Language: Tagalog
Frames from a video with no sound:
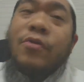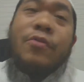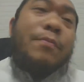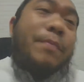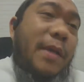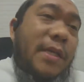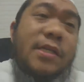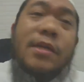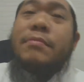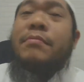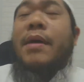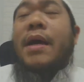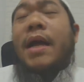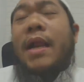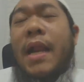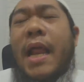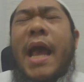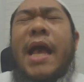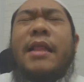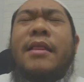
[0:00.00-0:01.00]
ano pa dyan,
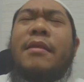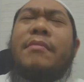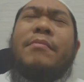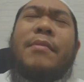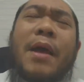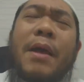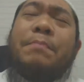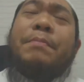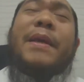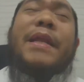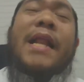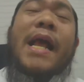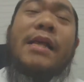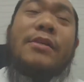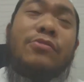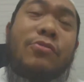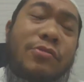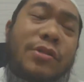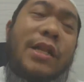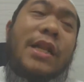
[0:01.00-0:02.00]
mga lahat ng mga
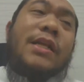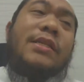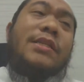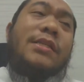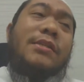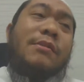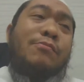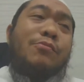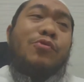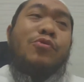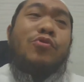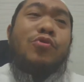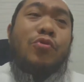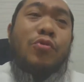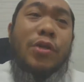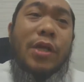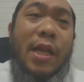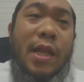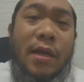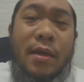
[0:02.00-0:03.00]
pinasok nila dyan sa puso
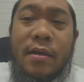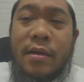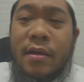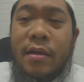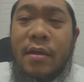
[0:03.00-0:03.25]
nila.